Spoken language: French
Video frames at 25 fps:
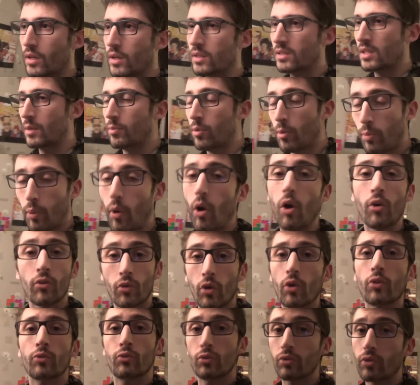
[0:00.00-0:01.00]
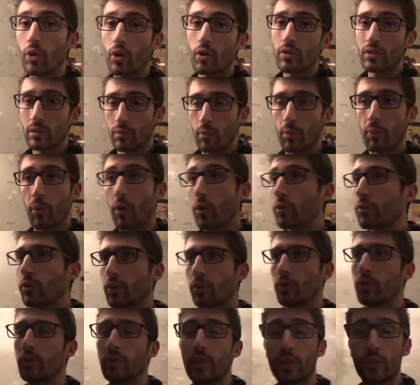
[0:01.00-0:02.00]
ça peut prendre du temps, ça peut
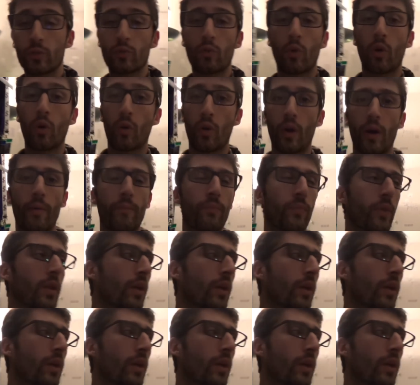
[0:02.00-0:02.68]
prendre des jours quoi.